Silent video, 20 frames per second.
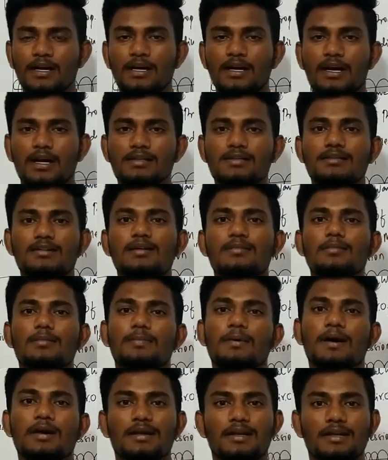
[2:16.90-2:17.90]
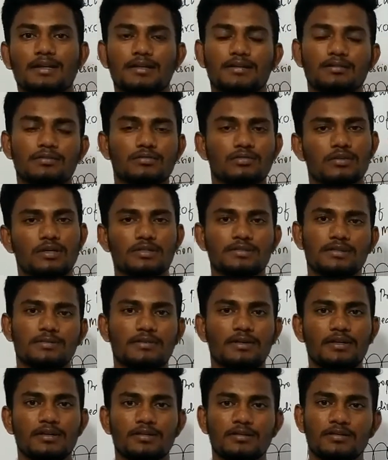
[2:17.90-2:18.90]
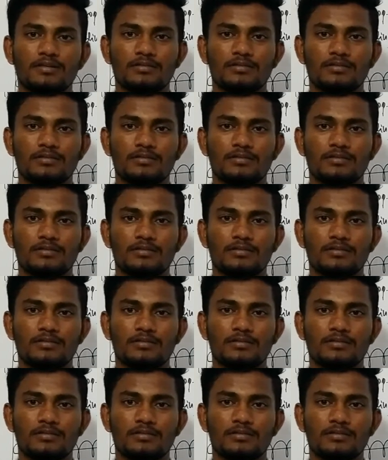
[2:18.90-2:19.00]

அதை தான் நம்ம பார்ட்டிக்கல் துகள்ஸ் அப்படின்னு